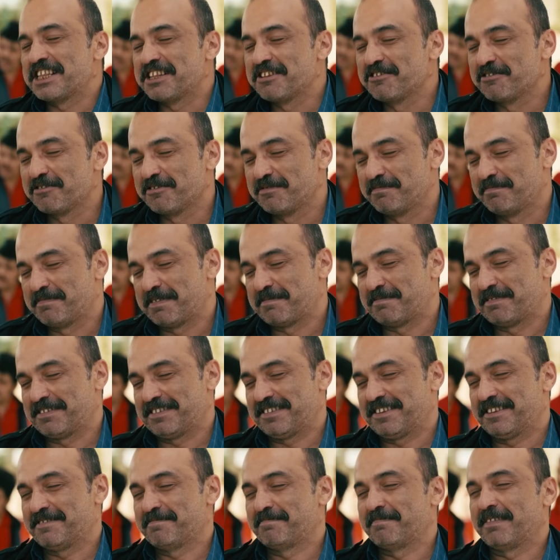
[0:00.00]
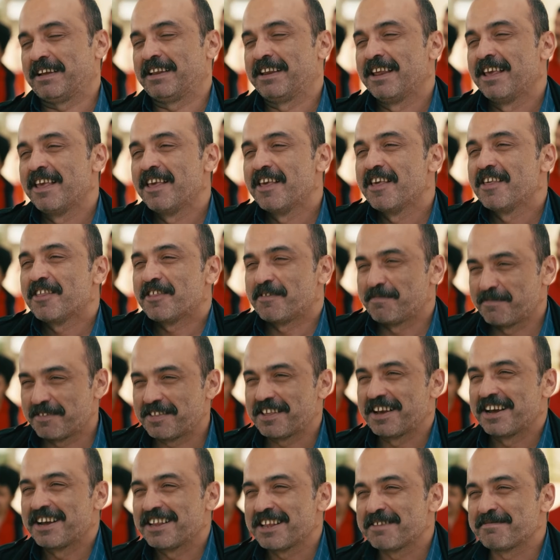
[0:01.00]
Kesin onun babasıyım ben. Şimdi
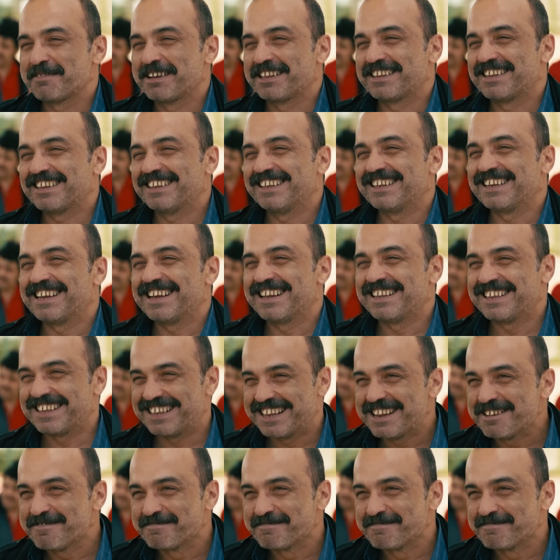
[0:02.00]
sana da mantıklı geldi